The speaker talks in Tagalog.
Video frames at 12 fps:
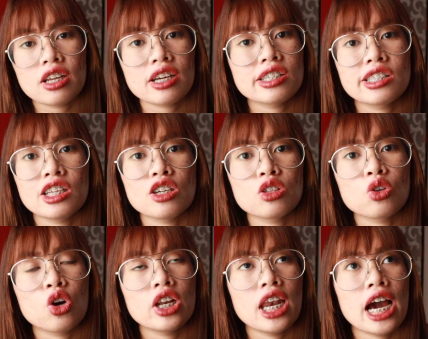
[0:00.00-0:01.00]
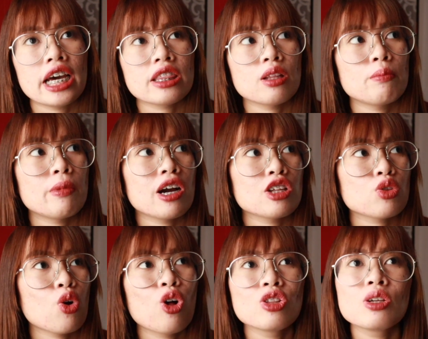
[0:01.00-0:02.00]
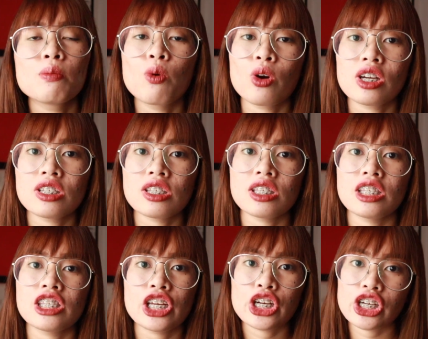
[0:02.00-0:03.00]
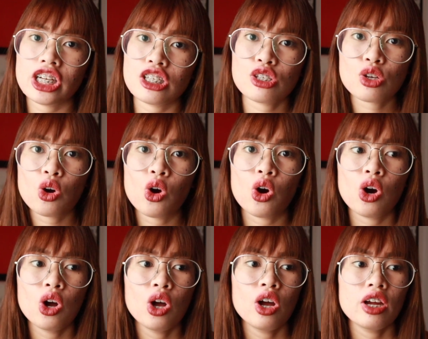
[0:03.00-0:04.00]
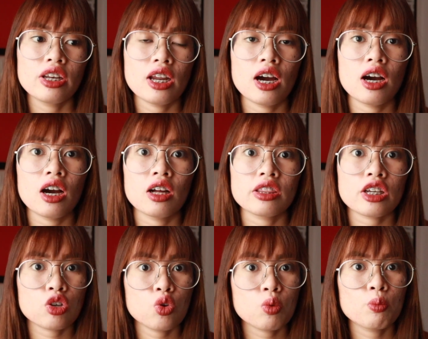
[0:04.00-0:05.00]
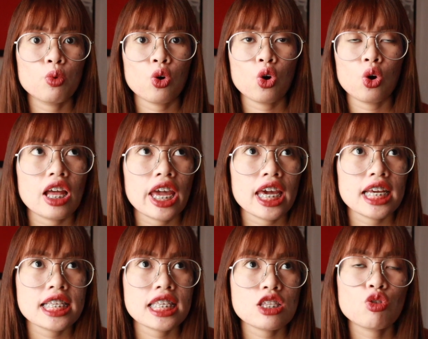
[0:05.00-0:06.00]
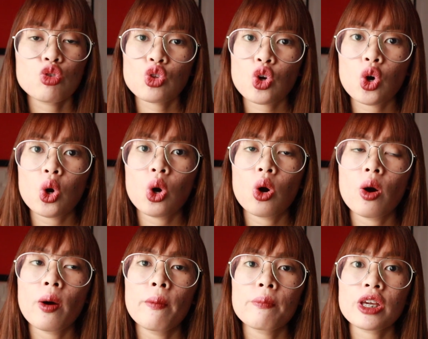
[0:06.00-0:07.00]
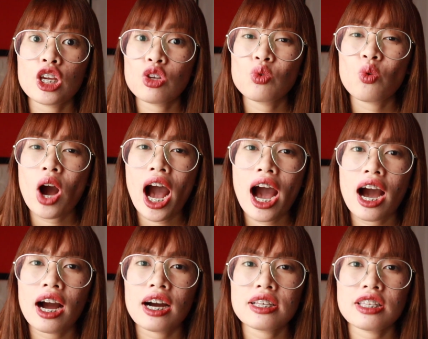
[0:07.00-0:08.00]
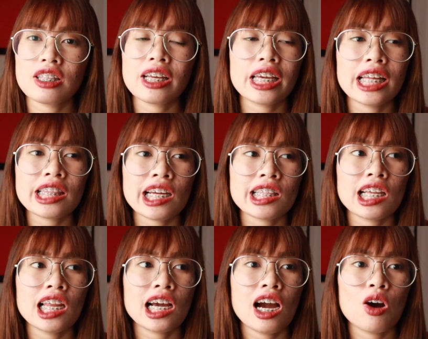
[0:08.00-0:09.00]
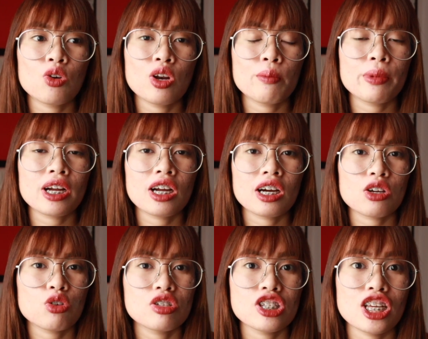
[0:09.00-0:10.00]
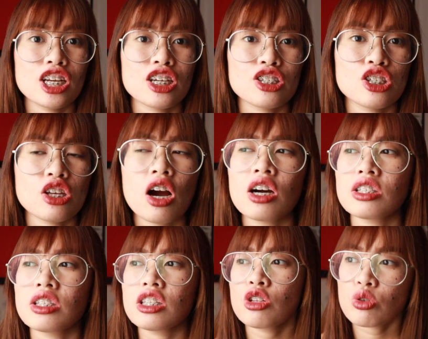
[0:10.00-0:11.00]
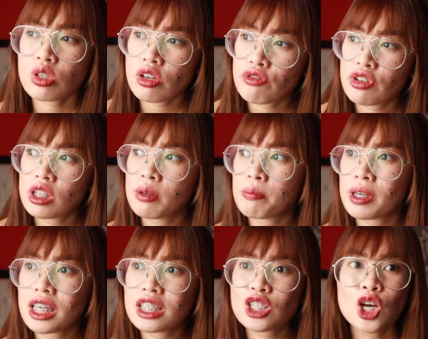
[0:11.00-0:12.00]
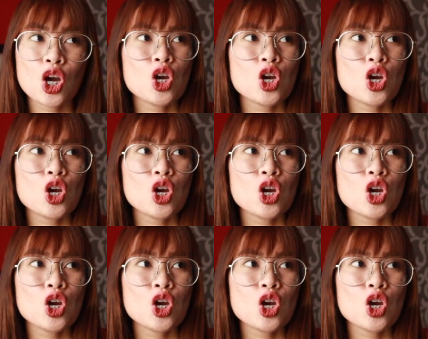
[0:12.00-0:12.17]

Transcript: talaga sila doon. Lahat ng mga To All the Boys na series ko na tatlong book ko is doon ko kinuha kasi naghintay talaga ako na magkaroon sila ng stock. Kasi dito sa Philippines,